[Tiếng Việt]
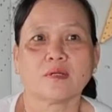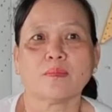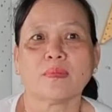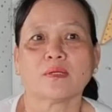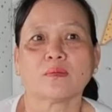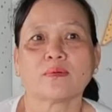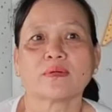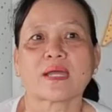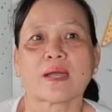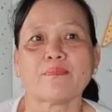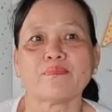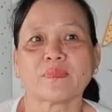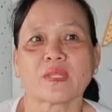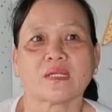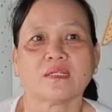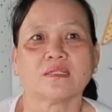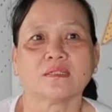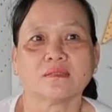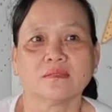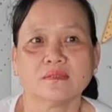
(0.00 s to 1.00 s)
đó là mình không cấm
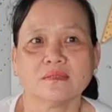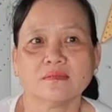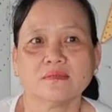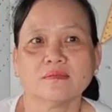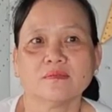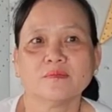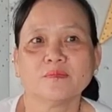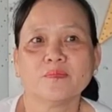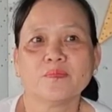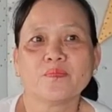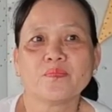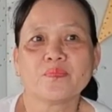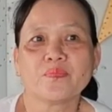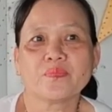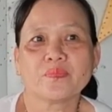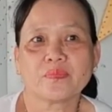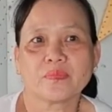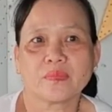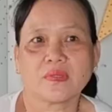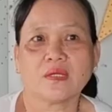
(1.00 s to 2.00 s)
ta được rồi
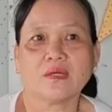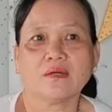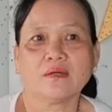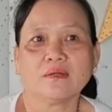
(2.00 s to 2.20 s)
dạ.